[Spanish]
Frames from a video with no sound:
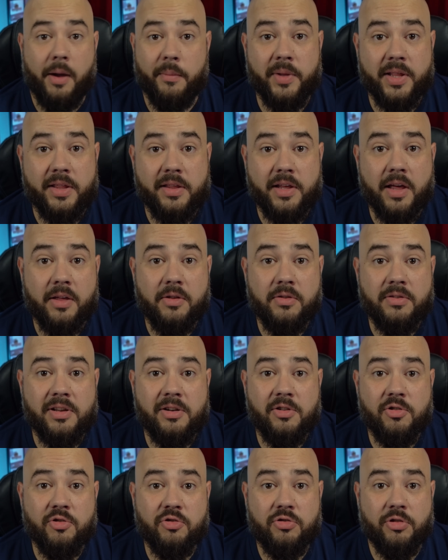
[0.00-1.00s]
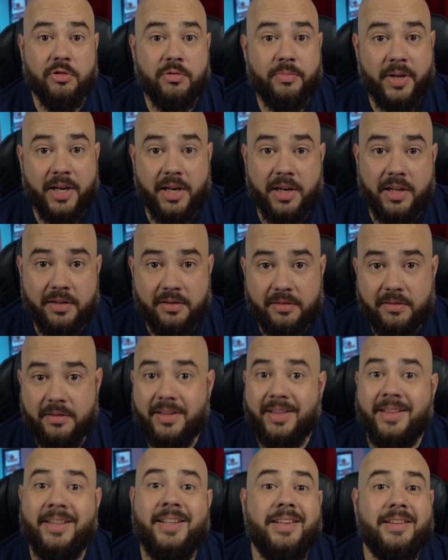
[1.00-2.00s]
A mediados de los 2000,
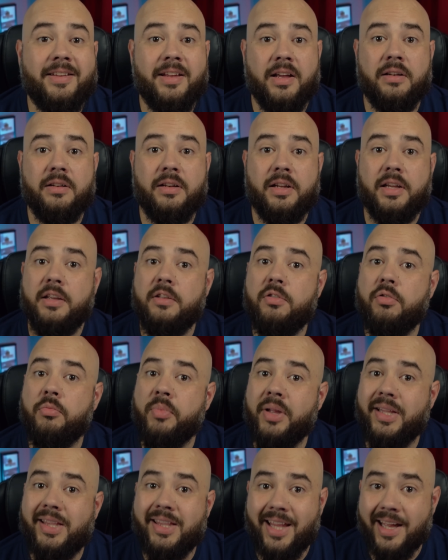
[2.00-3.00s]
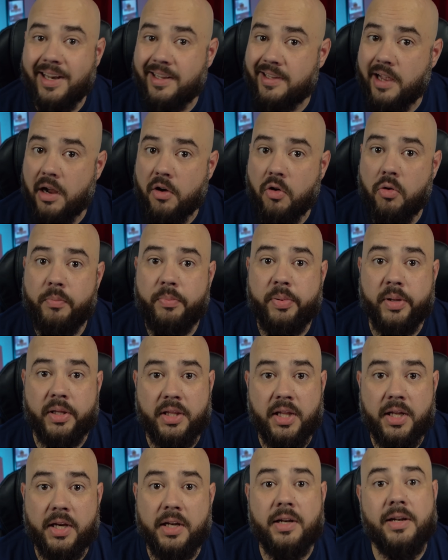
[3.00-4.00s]
Nissan quiso meterse a
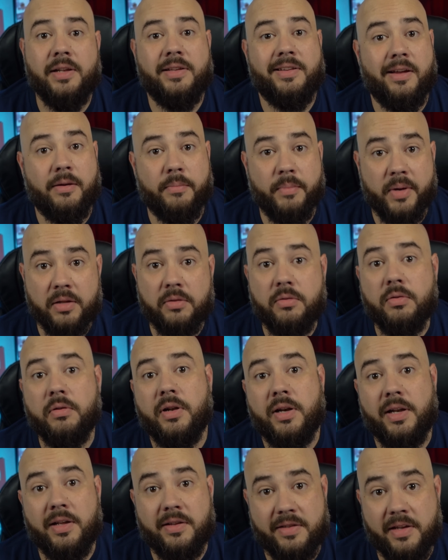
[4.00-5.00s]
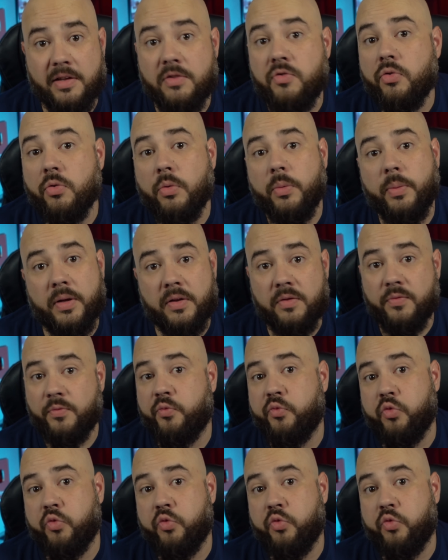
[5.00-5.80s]
competir en el segmento de las SUVs